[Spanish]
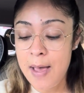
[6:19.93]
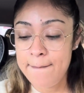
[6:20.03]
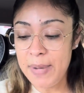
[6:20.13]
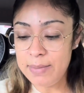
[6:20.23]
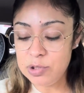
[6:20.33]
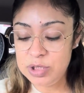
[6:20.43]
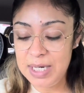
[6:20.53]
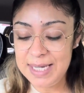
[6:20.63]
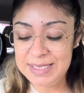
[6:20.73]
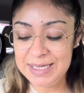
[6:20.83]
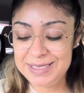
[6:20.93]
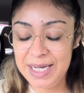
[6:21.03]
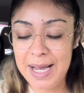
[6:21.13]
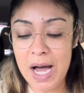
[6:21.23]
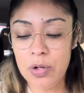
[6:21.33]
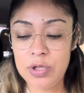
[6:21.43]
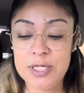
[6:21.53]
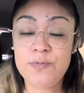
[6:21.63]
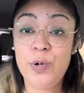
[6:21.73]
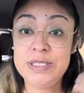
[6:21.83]
Vamos a ir a hacer checkout,
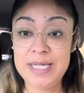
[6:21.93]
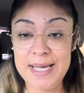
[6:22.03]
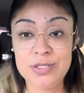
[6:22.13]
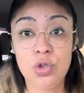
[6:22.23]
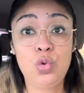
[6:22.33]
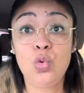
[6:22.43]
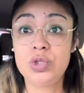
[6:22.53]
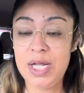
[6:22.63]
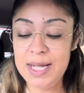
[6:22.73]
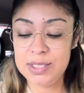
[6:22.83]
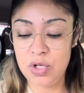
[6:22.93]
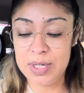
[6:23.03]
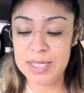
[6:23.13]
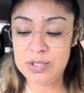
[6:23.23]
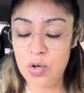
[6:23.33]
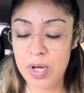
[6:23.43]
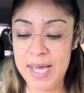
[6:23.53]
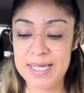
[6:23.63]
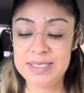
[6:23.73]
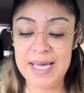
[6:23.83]
después de eso tú seleccionas lo
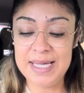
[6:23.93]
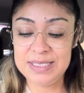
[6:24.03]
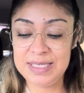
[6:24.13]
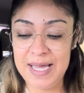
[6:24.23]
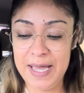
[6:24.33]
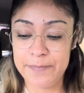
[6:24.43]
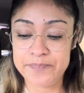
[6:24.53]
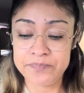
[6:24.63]
que es este,